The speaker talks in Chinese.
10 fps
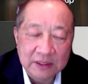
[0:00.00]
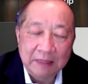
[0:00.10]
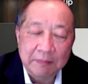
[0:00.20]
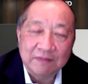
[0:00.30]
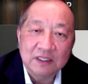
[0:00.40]

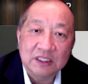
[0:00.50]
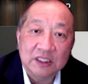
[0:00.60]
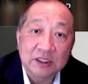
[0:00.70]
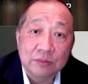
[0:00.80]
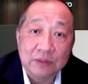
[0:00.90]
维
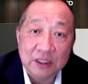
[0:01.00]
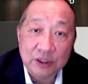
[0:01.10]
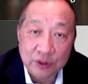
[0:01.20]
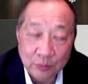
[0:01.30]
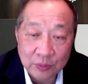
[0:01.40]
持你百
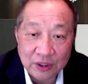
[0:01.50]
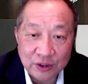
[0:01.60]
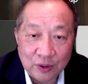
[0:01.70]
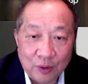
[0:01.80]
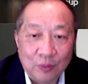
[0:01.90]
分之七十
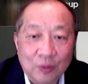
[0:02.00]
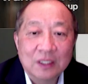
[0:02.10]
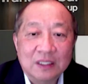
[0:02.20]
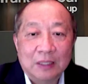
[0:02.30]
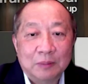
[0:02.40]
五的收
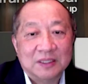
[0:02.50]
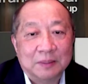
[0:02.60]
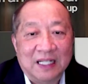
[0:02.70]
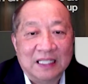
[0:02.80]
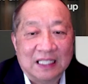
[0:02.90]
入的时
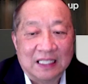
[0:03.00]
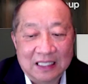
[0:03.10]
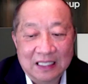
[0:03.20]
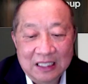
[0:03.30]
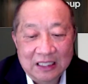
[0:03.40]
候，那
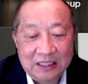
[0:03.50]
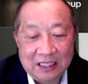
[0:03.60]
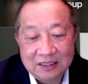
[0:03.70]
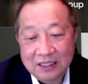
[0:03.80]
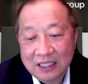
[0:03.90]
我们怎么来
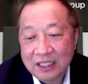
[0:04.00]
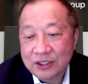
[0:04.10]
讲呢？